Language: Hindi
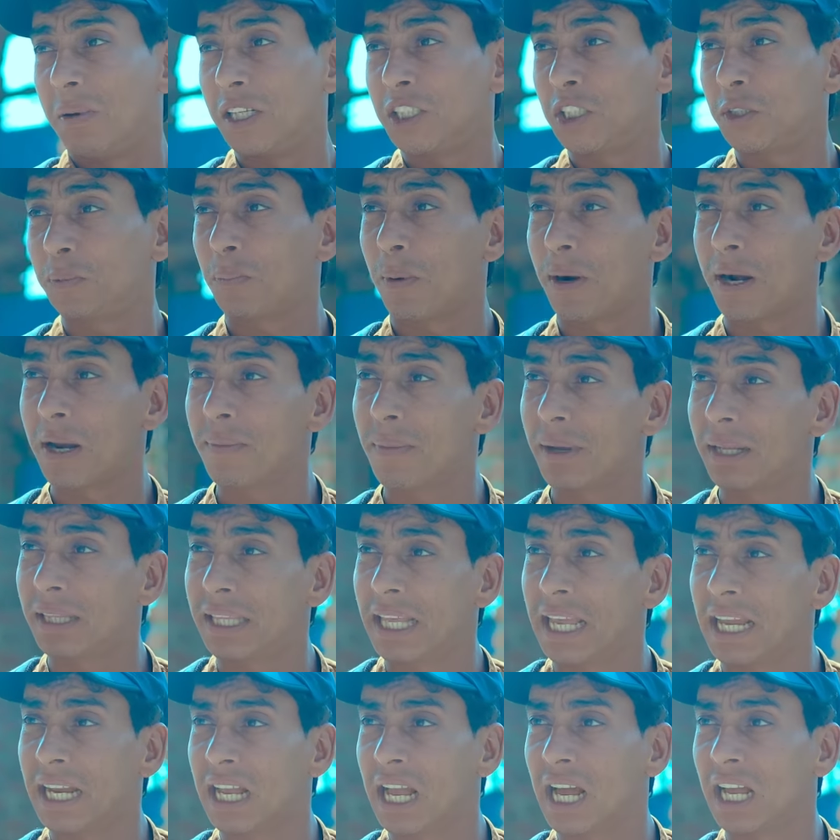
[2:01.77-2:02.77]
बचपन में
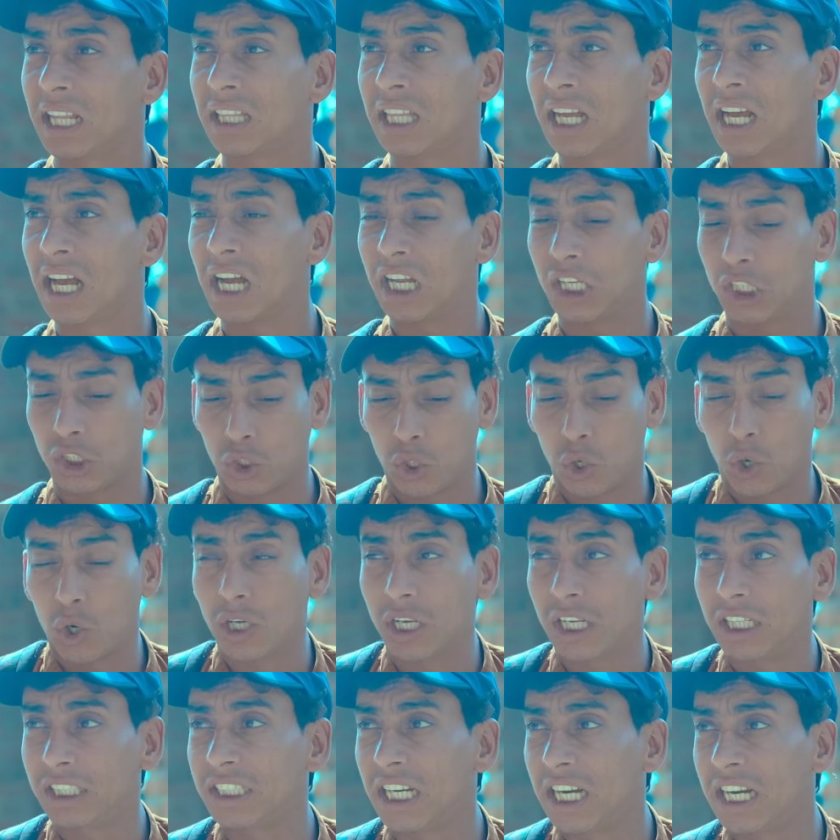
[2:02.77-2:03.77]
देखा था
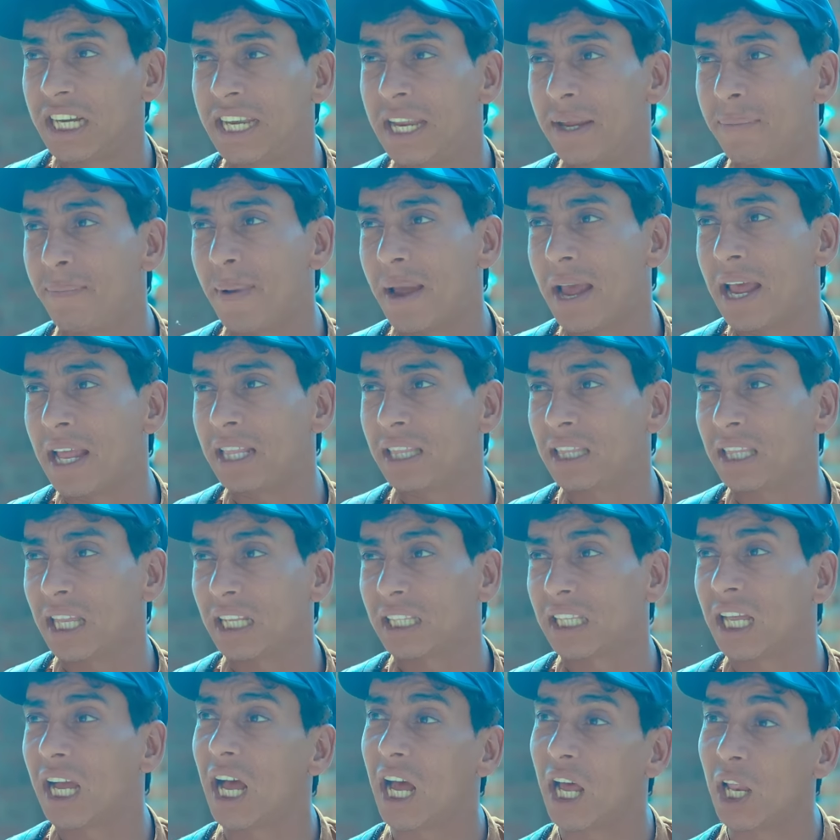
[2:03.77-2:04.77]
छोटी चड्डी
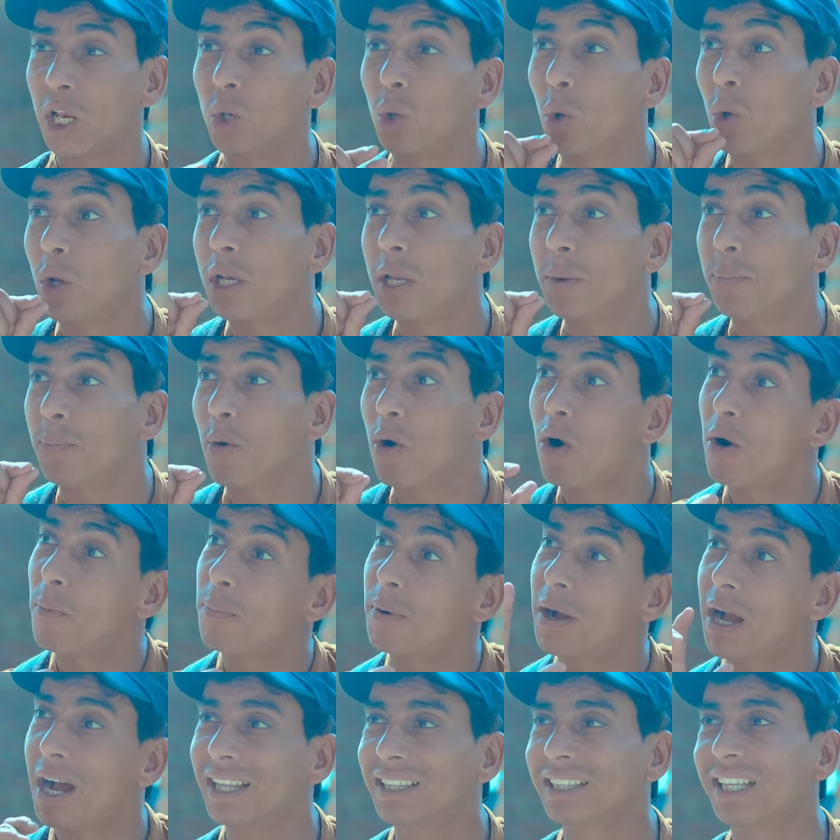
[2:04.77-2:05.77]
पहनता था
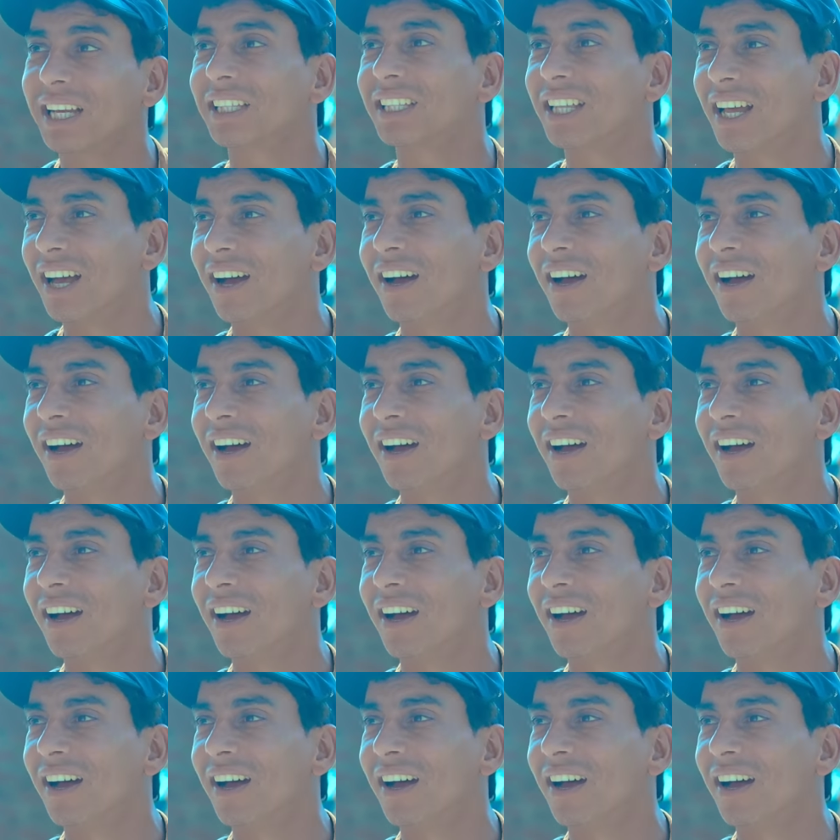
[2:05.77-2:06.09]
लॉलीपॉप खाता